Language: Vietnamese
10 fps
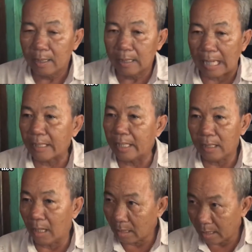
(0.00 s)
là đi
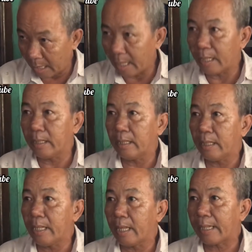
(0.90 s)
nữa về đi, đi,
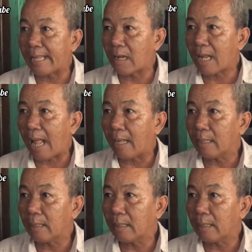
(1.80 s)
đi về ngay đó